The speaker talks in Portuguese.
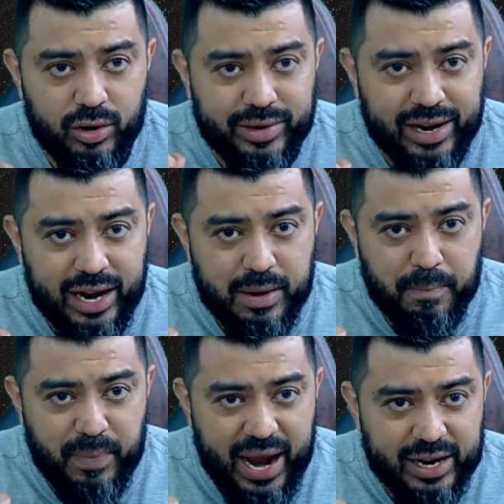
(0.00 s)
olha o que, que ele
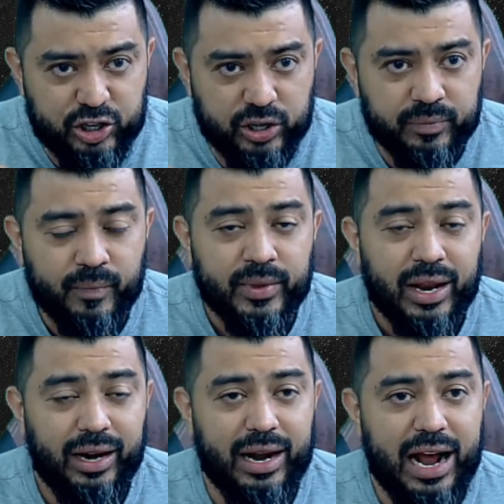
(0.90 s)
pede
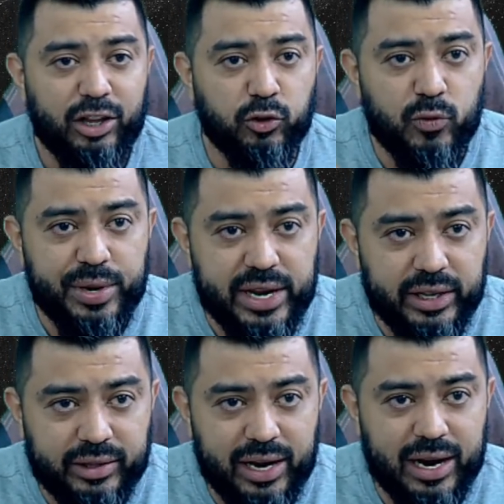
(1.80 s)
lá no
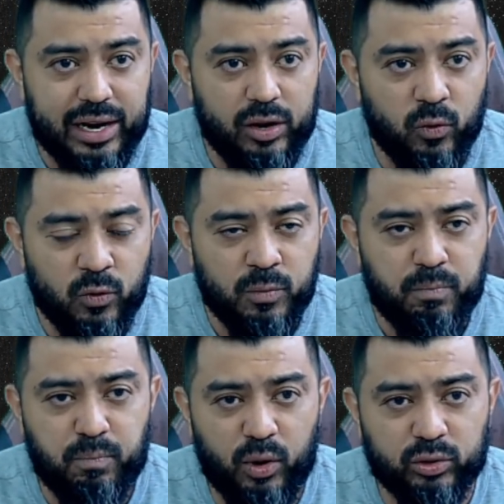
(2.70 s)
item
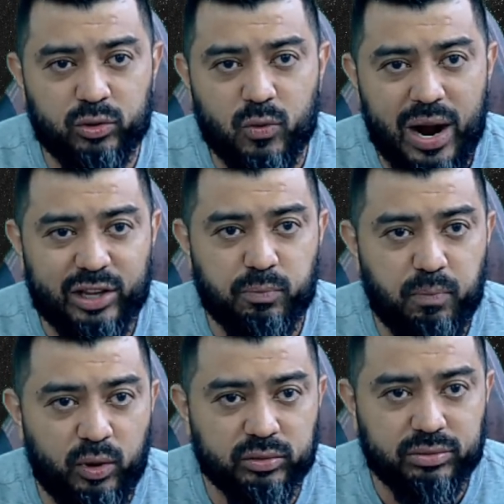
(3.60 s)

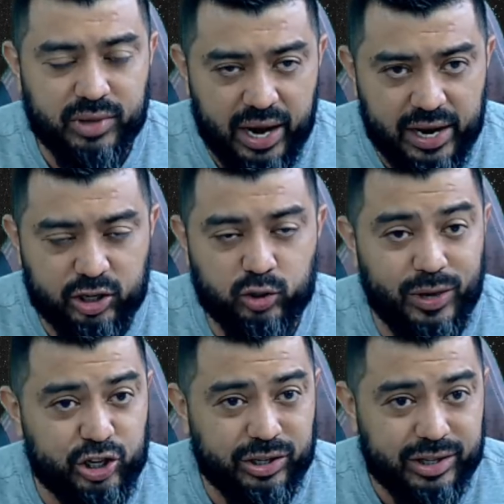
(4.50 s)
1.4.3
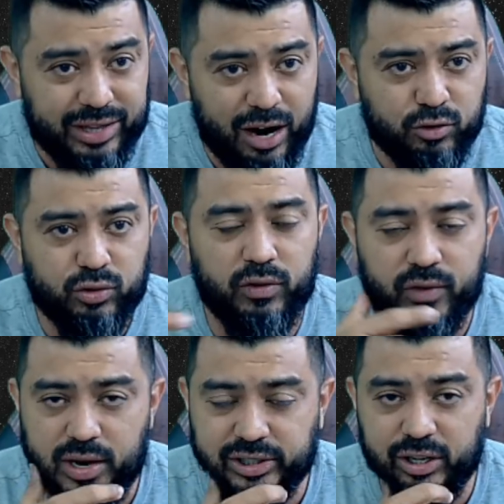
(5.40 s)
do edital de
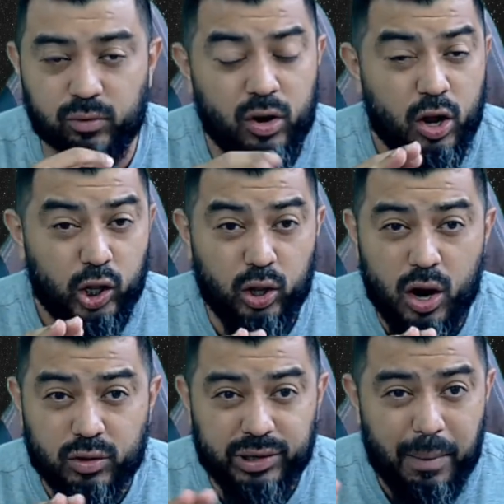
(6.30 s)
convocação,
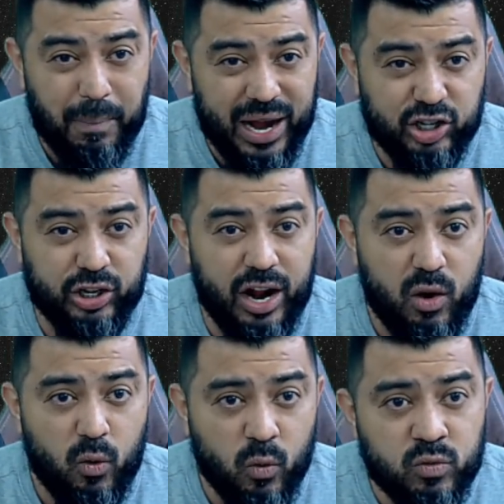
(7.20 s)
logo na
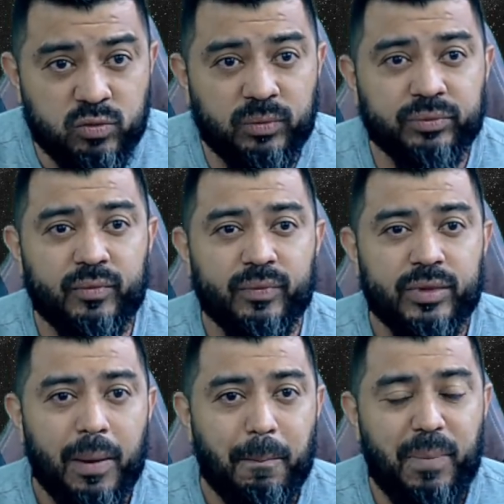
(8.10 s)
página 1.
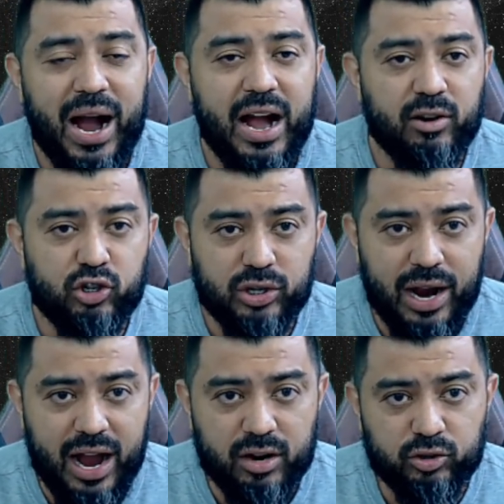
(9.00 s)
Para os
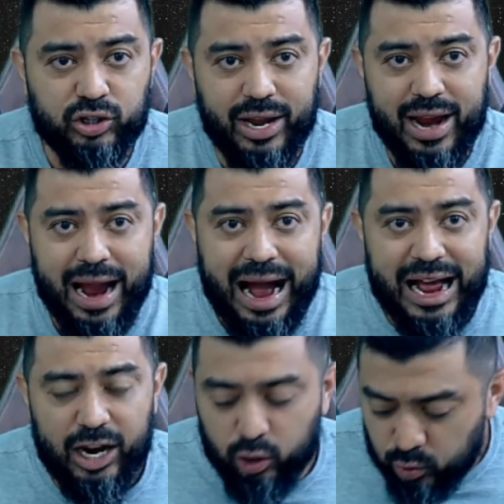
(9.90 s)
cargos de
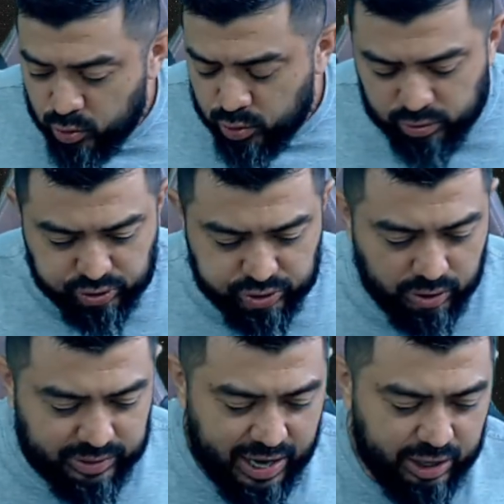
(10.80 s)
aluno
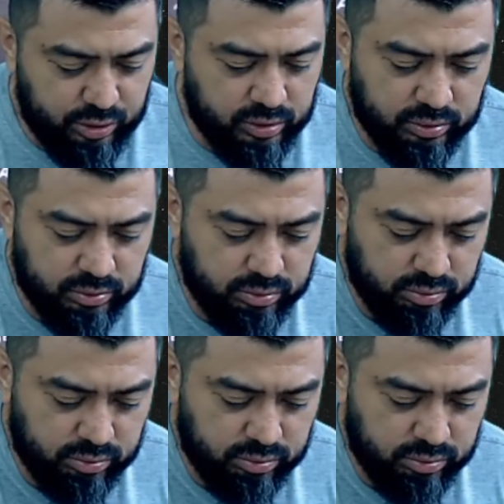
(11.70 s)
soldado,